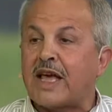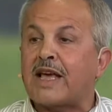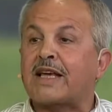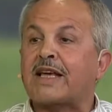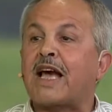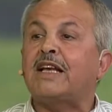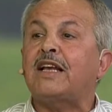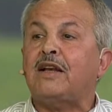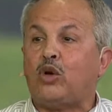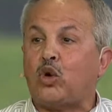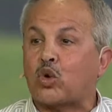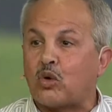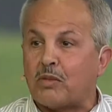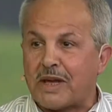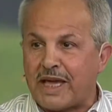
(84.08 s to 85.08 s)
ان كان
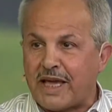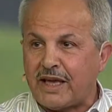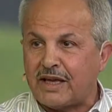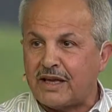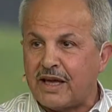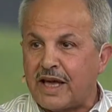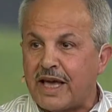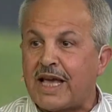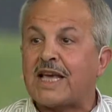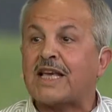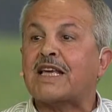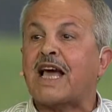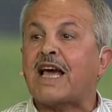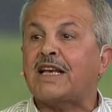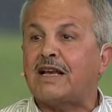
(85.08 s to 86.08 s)
الحكوميه ان
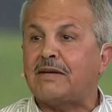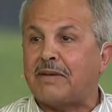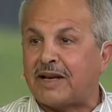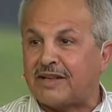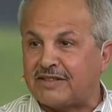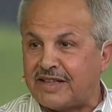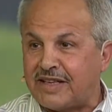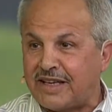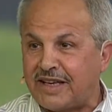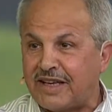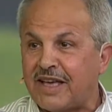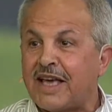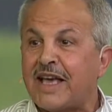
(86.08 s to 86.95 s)
كان البلديه